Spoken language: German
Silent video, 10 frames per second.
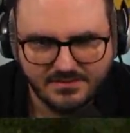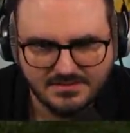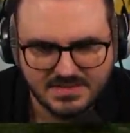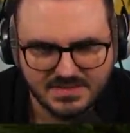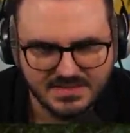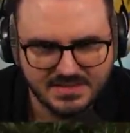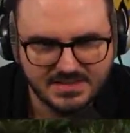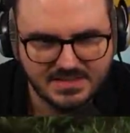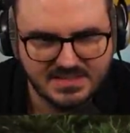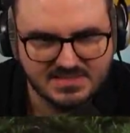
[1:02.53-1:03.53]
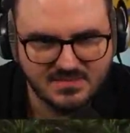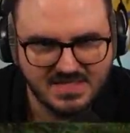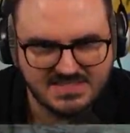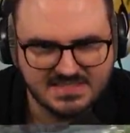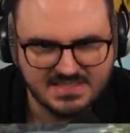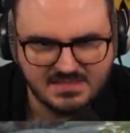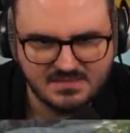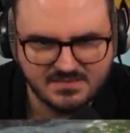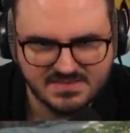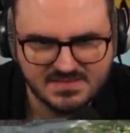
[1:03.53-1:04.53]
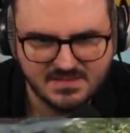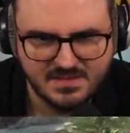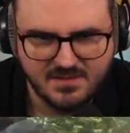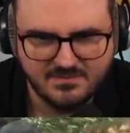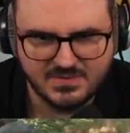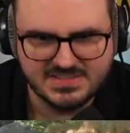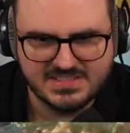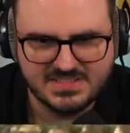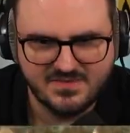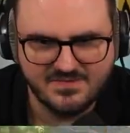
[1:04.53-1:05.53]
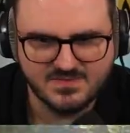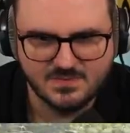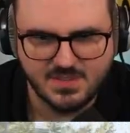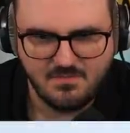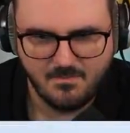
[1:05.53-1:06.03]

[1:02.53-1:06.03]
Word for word: Äh, hast du eins gekriegt oder was? Vorsichtig, werf drüber.